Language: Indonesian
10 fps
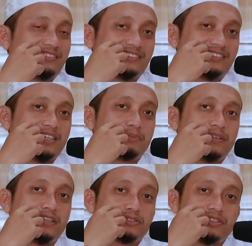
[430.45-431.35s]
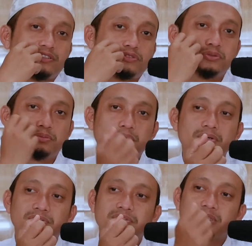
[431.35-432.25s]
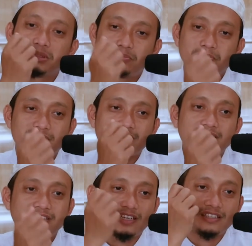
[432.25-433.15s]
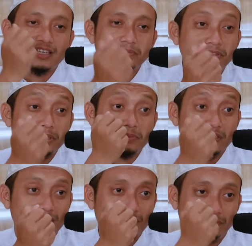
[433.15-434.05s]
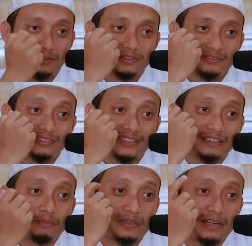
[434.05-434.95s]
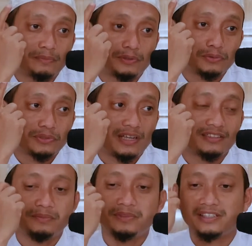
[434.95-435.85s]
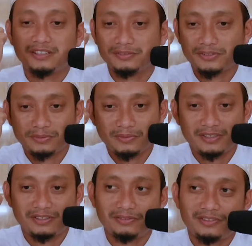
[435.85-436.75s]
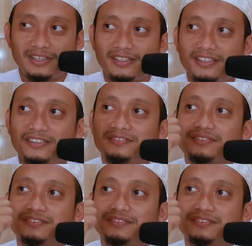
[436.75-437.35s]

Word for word: Siapa yang sholat subuh, maka dia dalam jaminan Allah. Jangan pernah merusak jaminan Allah Subhanahu wa taala.